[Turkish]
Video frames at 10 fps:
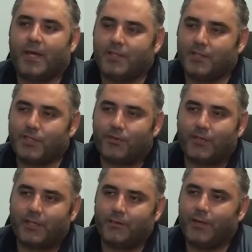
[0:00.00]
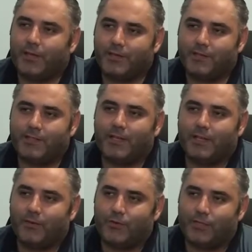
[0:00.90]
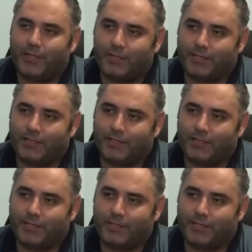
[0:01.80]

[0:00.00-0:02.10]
Ben teşekkür ederim. Ayağınıza sağlık. Hoşçakalın.